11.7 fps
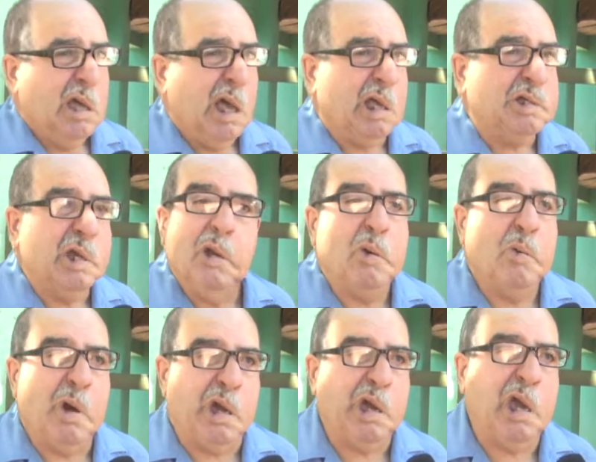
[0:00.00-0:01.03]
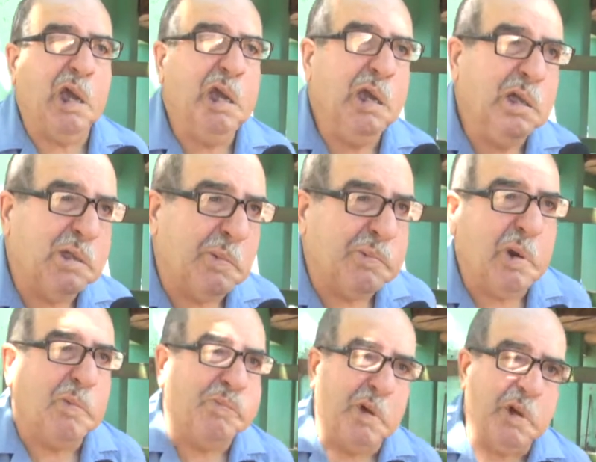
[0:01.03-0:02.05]
Así que lo bajé ahí después
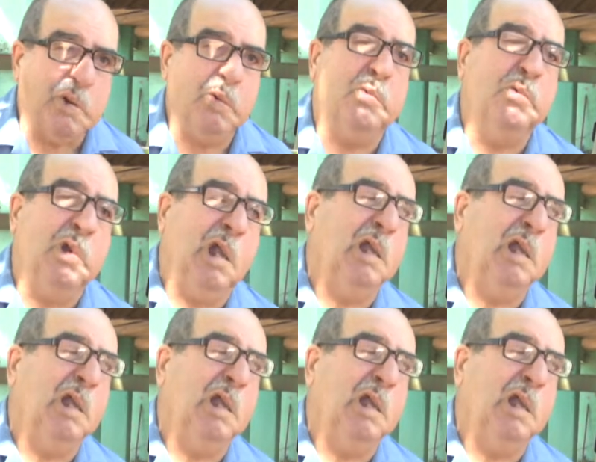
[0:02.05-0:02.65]
los perros,